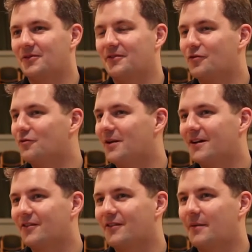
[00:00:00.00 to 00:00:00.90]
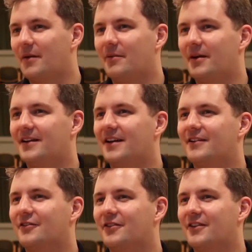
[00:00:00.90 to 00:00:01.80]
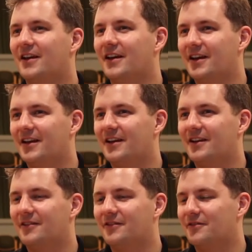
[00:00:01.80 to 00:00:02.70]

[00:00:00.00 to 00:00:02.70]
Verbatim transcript: eine fruchtbare Zusammenarbeit hat und äh,